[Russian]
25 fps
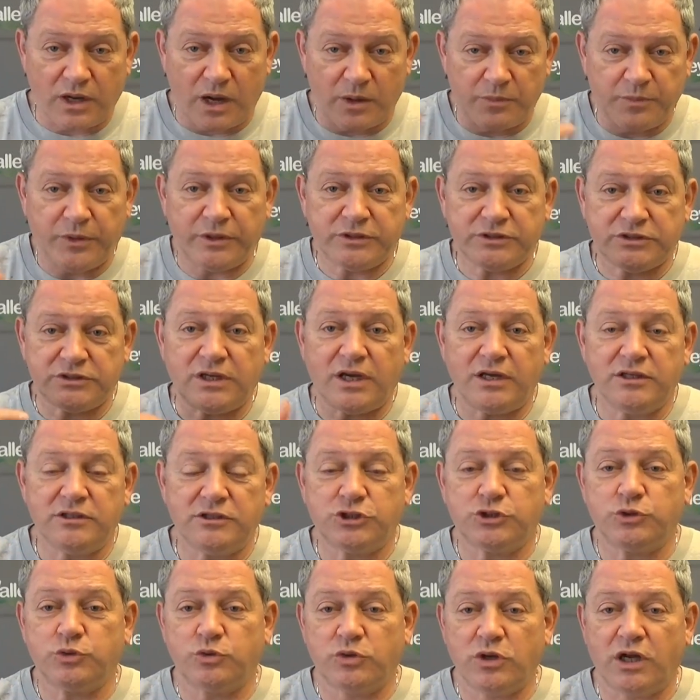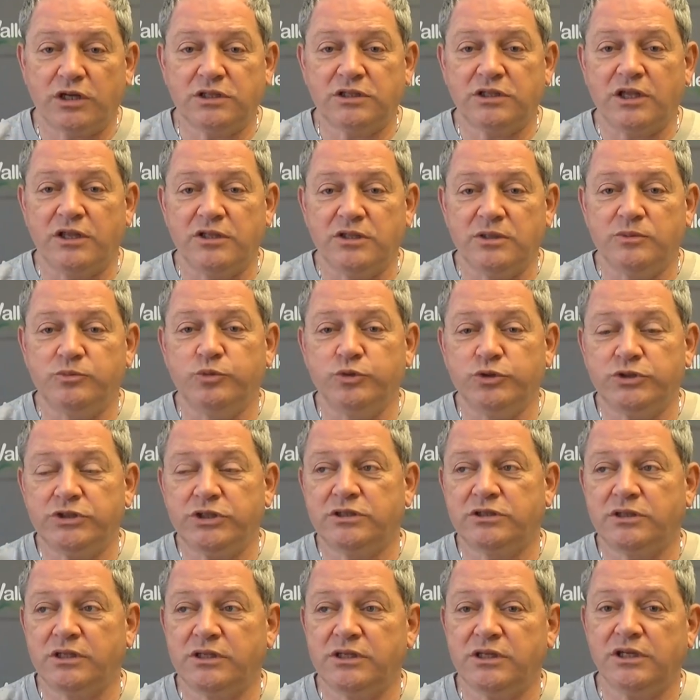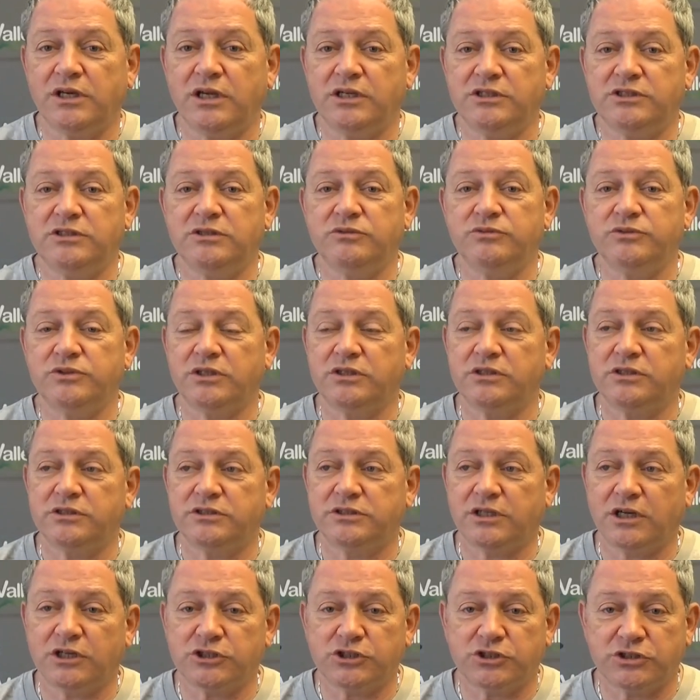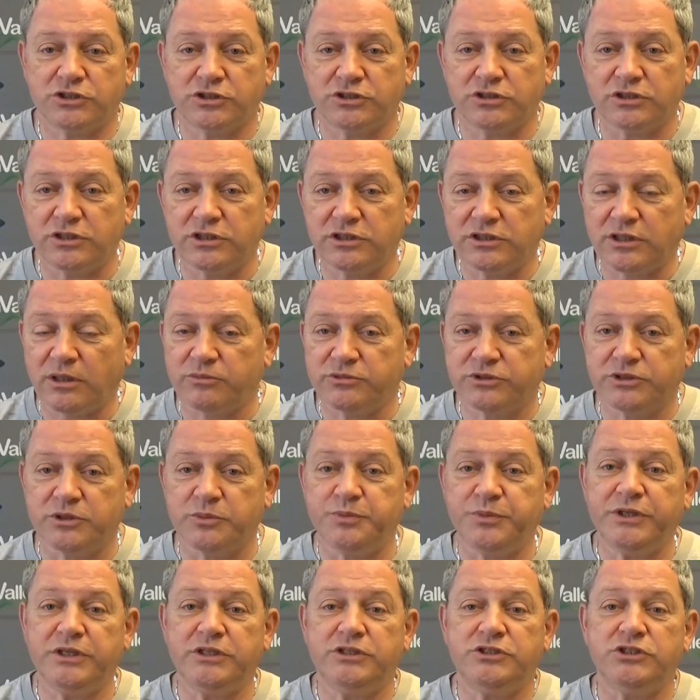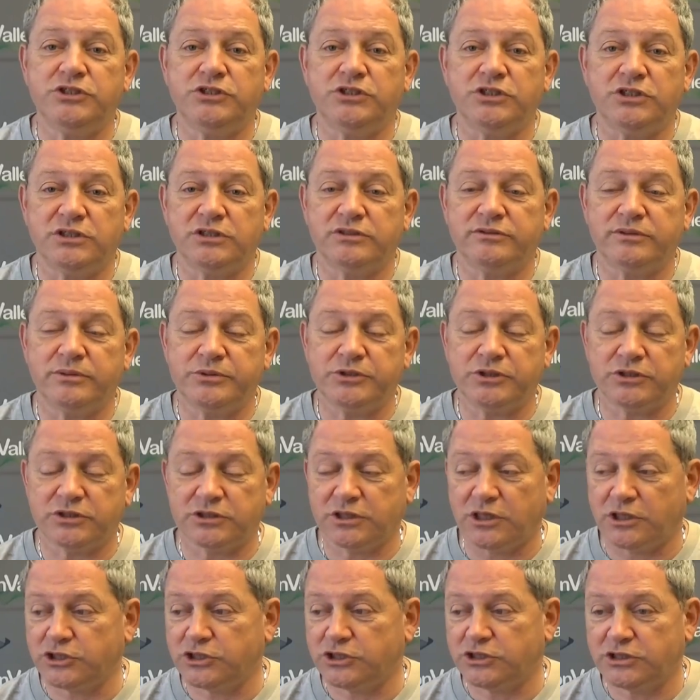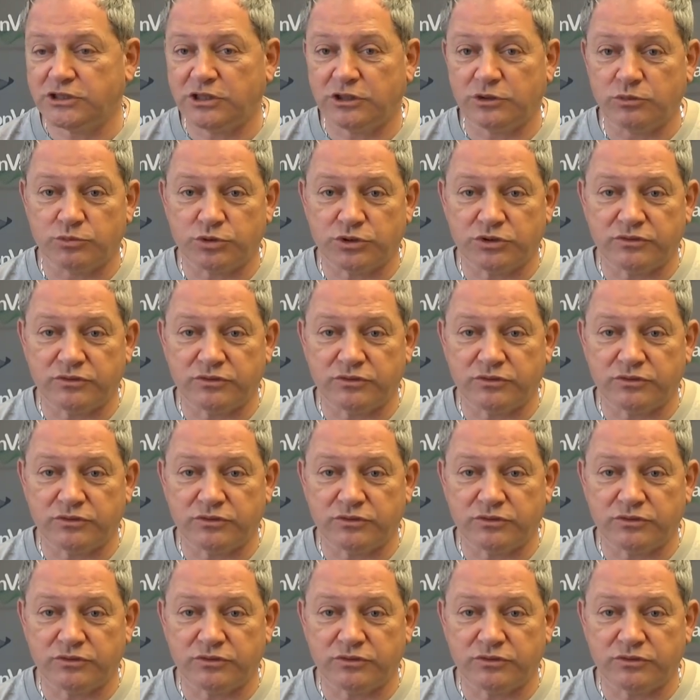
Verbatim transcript: опасаясь, что когда-нибудь это негативно скажется или там запретительно вообще скажется о том,